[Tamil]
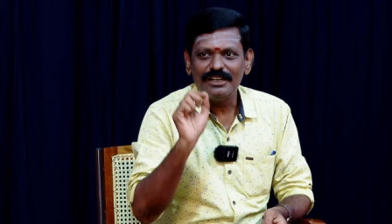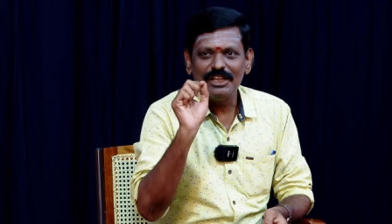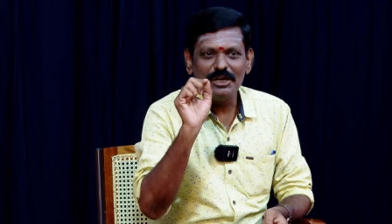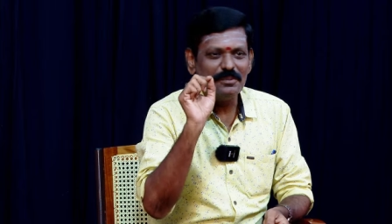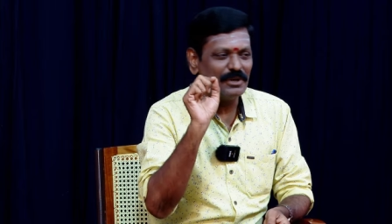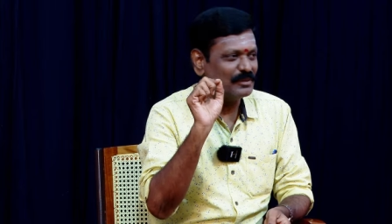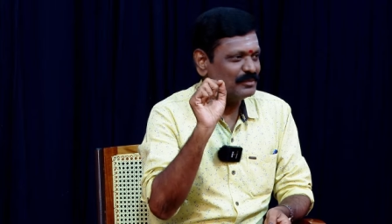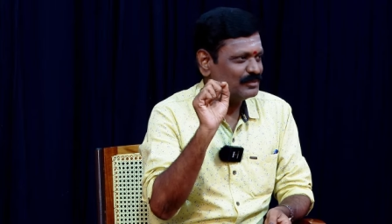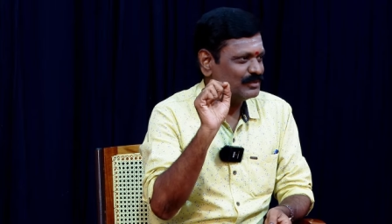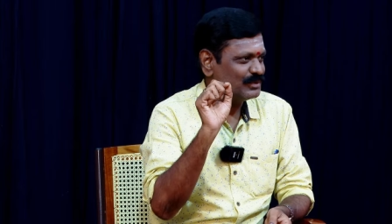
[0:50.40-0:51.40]

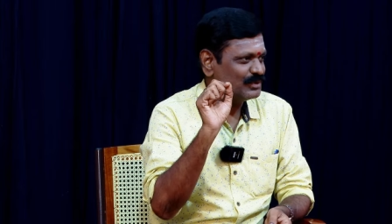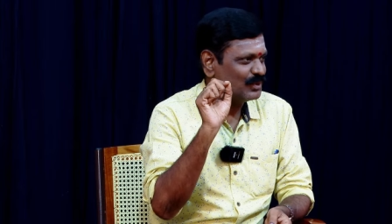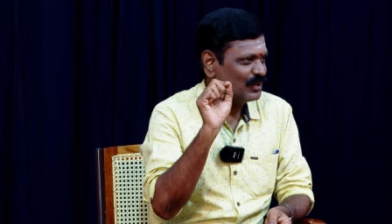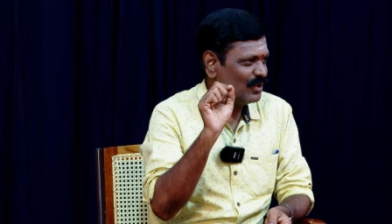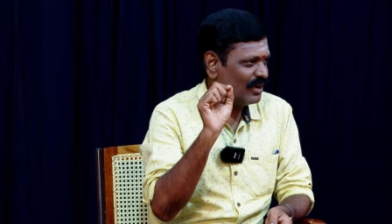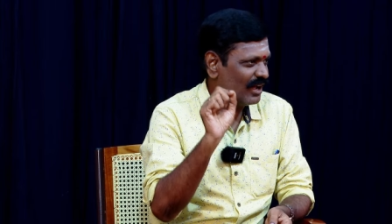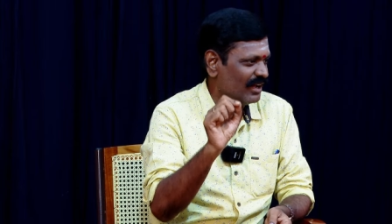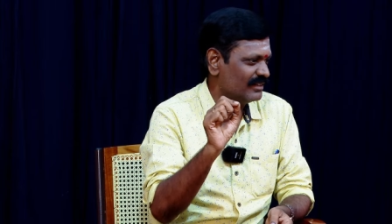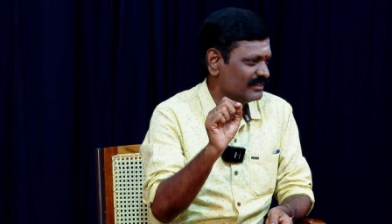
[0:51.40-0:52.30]
நிரூபணம் உண்டா